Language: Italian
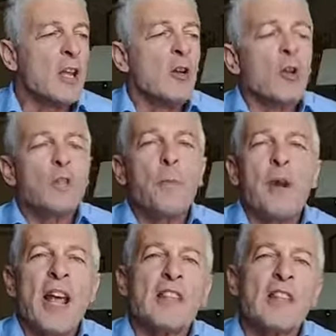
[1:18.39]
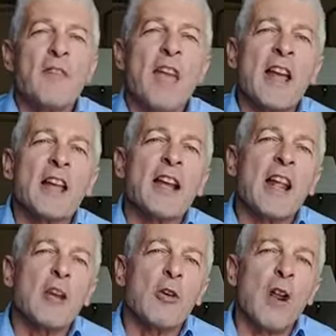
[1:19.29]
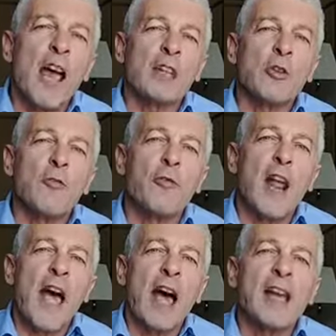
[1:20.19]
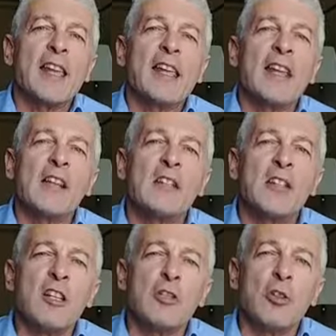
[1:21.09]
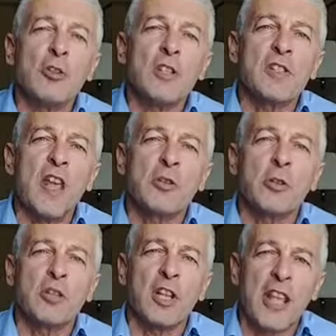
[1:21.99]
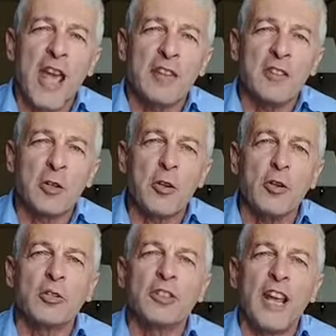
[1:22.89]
lo spread viene calcolato fra il titolo di Stato tedesco,